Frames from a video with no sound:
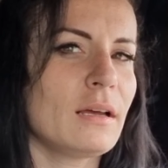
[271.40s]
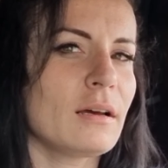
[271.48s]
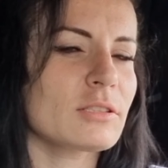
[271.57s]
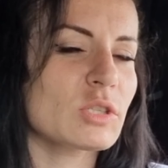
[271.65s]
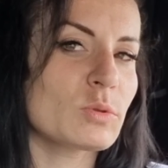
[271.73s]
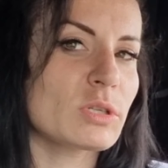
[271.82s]

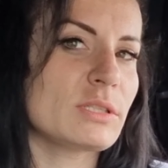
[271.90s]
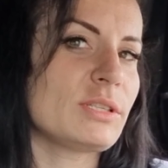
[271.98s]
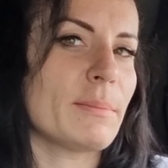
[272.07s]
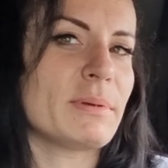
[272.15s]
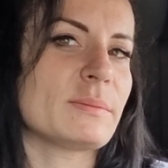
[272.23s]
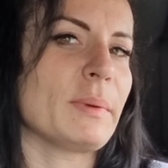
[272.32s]
Chociaż może
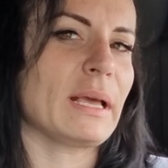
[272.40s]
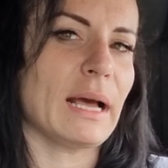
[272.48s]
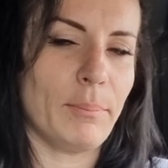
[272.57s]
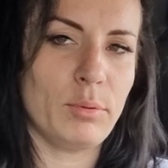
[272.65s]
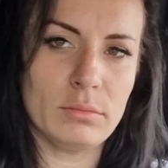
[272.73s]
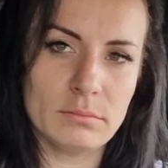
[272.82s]
dzisiaj bez
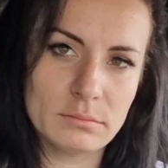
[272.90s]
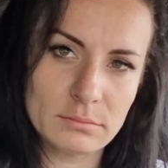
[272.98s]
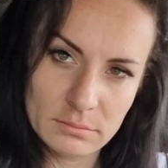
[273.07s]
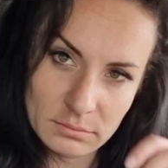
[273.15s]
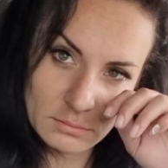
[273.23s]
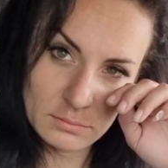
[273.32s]
make-upu.
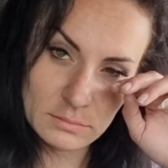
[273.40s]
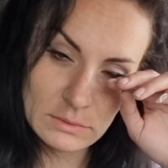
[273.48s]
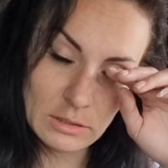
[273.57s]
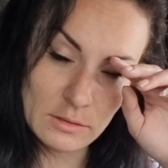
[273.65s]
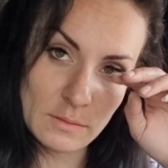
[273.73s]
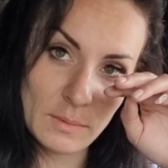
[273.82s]

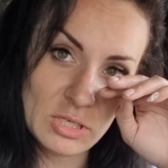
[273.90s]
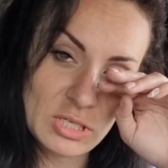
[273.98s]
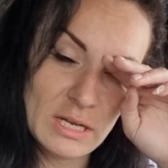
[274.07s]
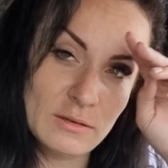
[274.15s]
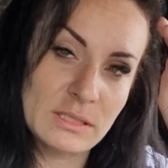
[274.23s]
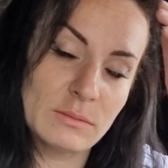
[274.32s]
Tylko sobie
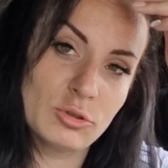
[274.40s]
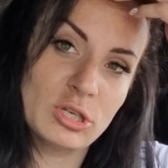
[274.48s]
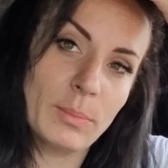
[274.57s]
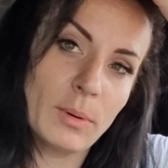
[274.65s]
rzęsy muszę